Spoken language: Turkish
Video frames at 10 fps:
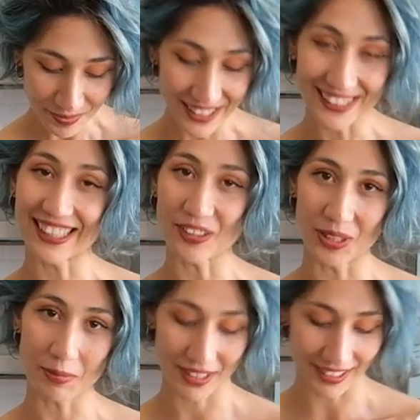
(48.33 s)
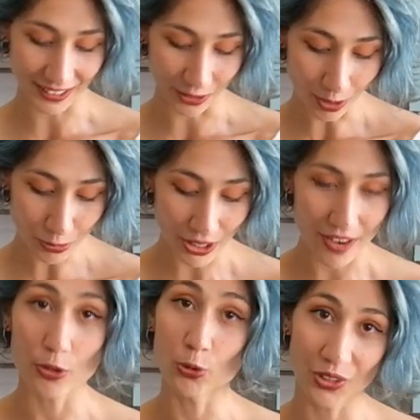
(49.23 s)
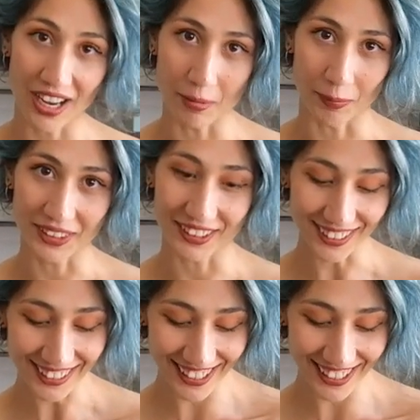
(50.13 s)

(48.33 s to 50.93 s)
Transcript: Size de olabilir diye söylüyorum çünkü evde un kalmamıştı.